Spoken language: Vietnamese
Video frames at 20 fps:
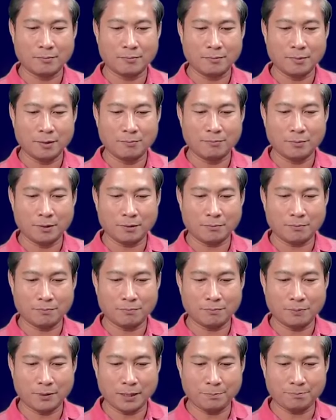mềm mất
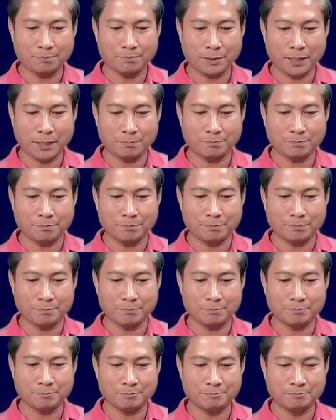hết hết
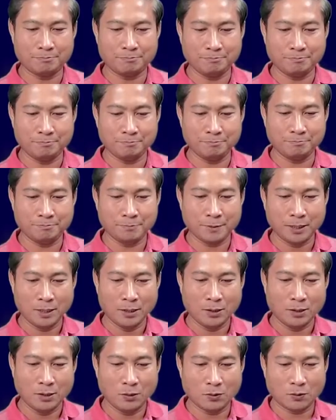um,
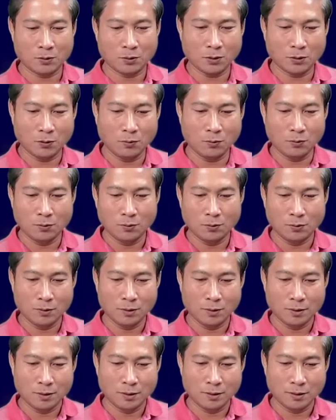lục ru
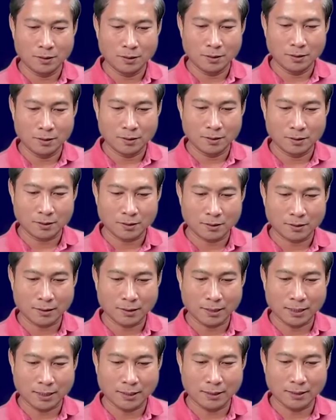
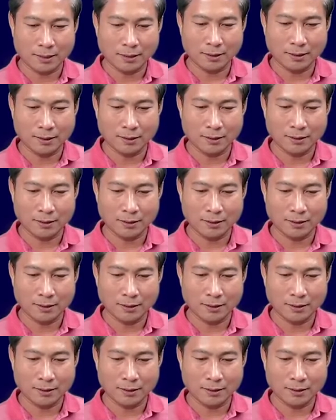ta